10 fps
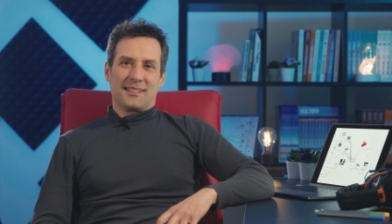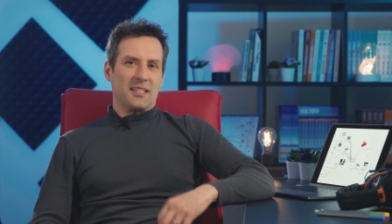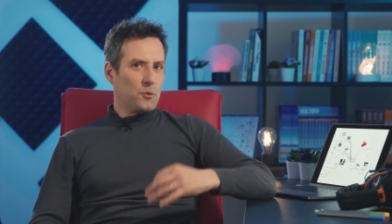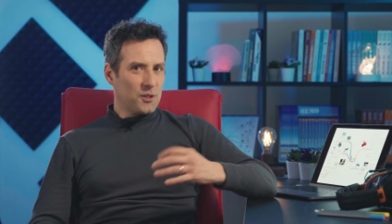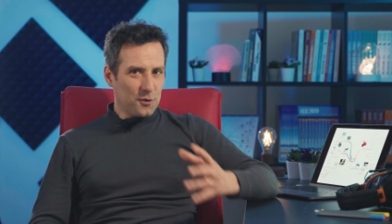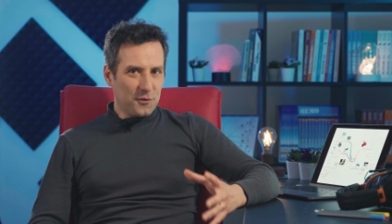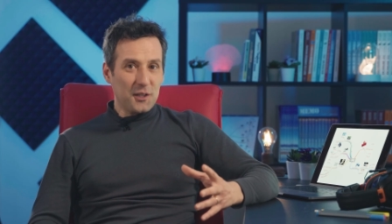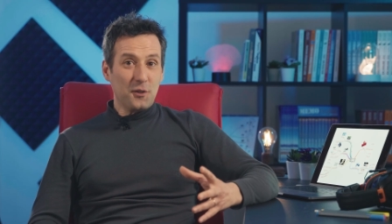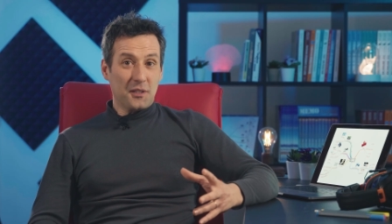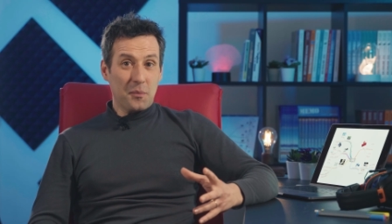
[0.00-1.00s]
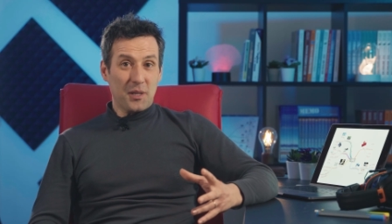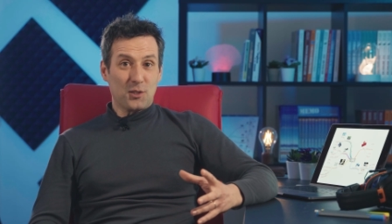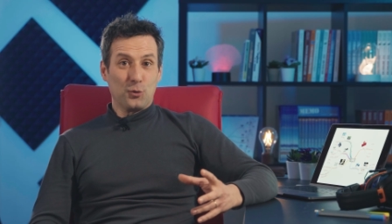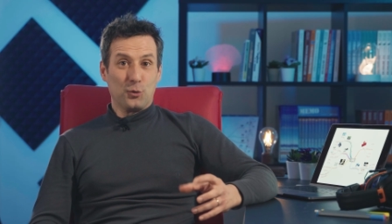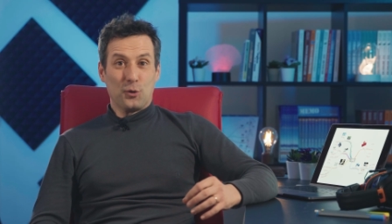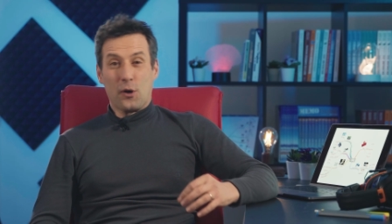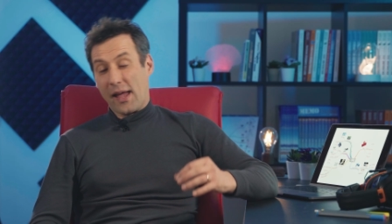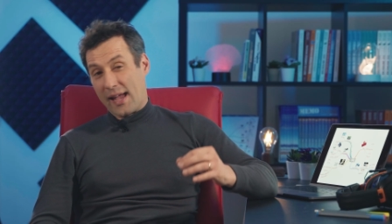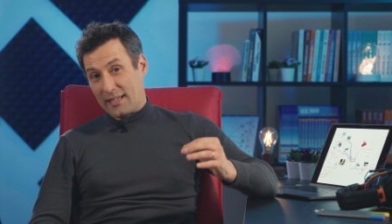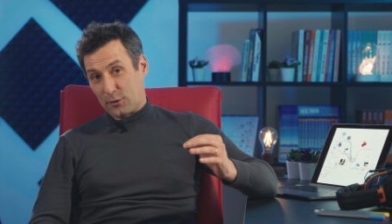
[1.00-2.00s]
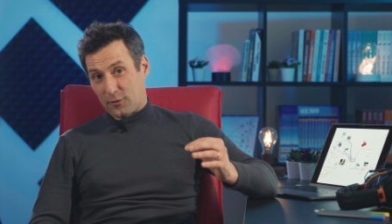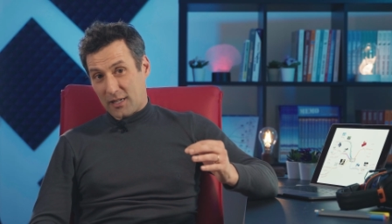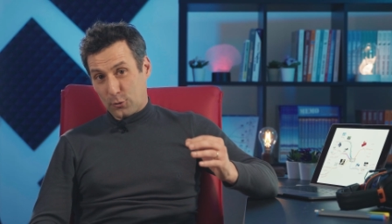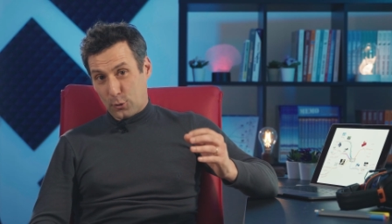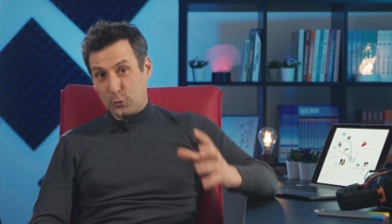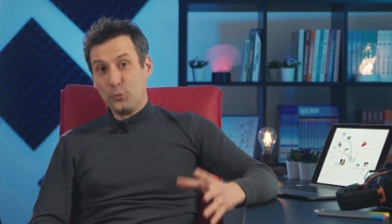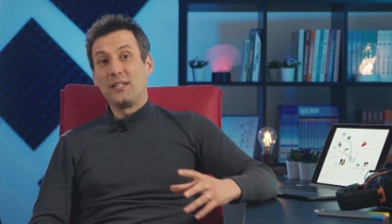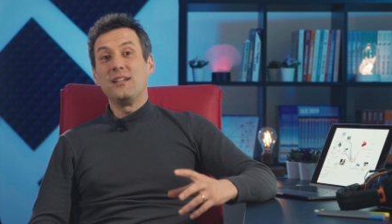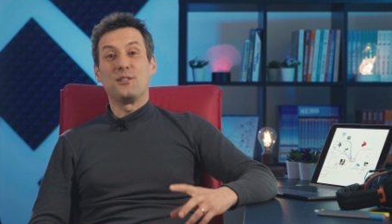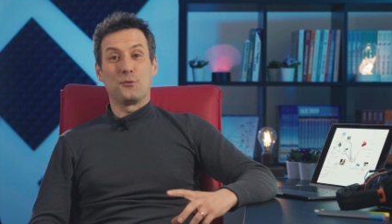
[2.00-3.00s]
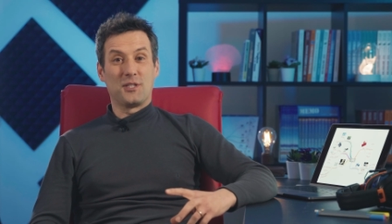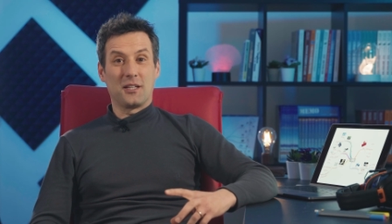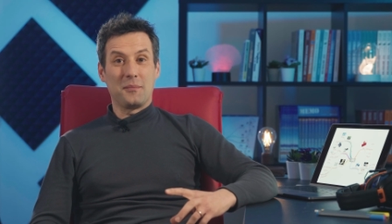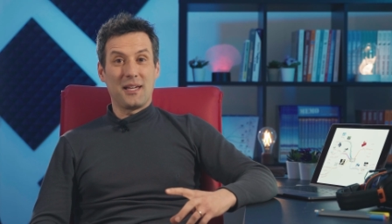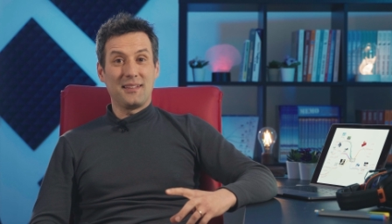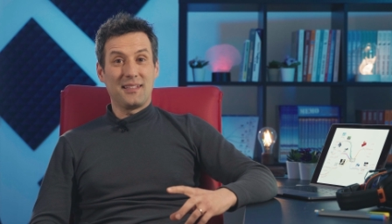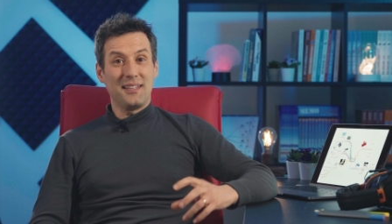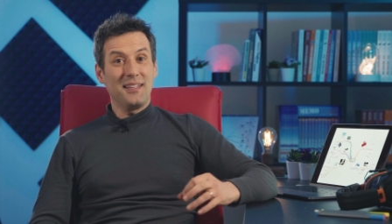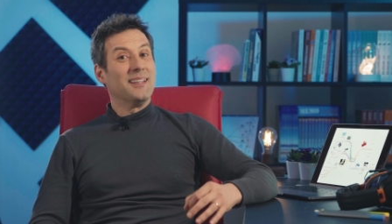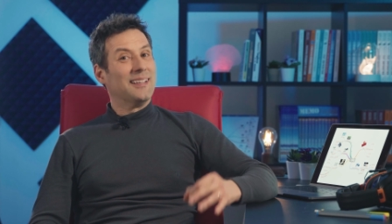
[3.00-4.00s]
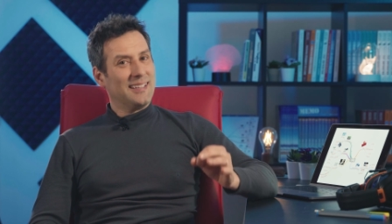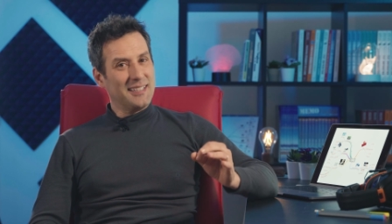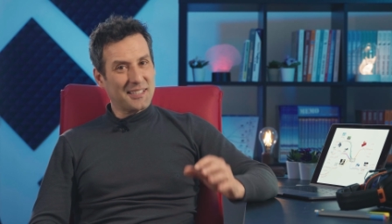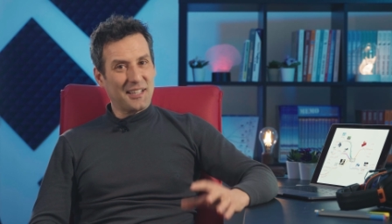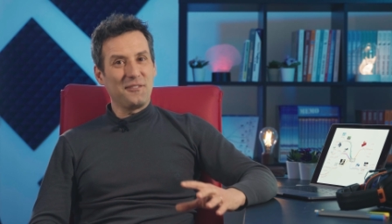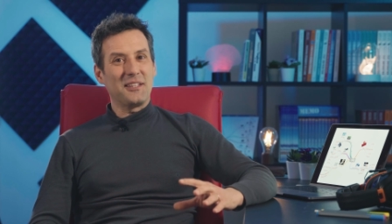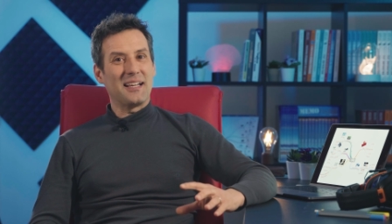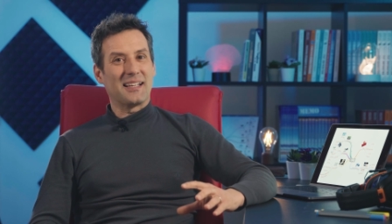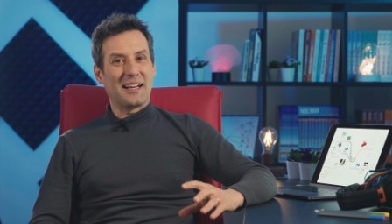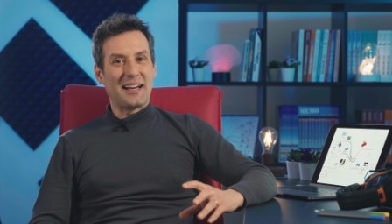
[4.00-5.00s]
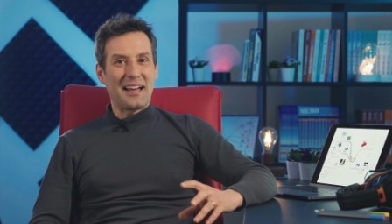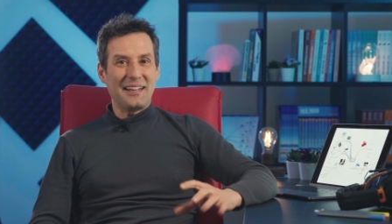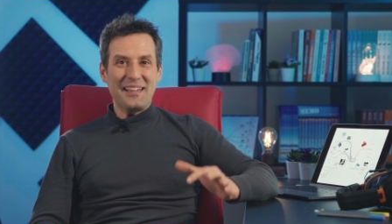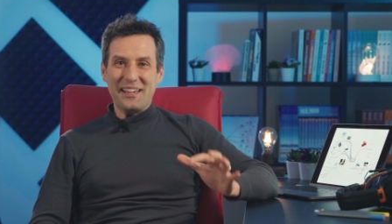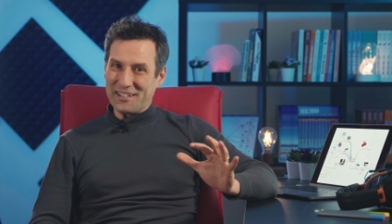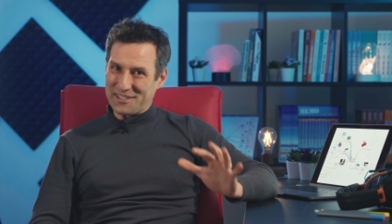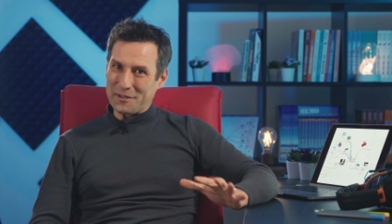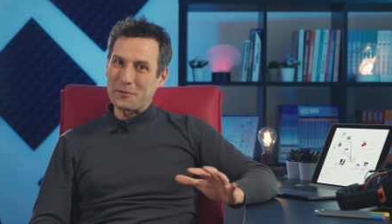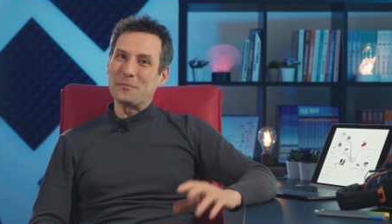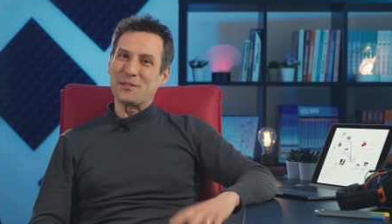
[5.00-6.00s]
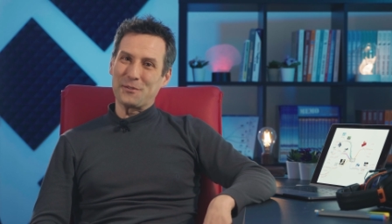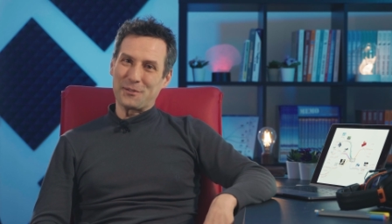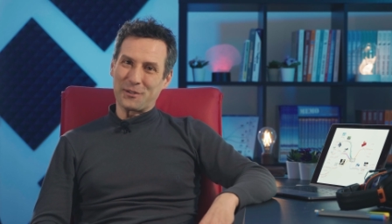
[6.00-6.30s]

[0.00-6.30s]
Se questo video ti è piaciuto e hai trovato utili suggerimenti, iscriviti al canale e seguimi sui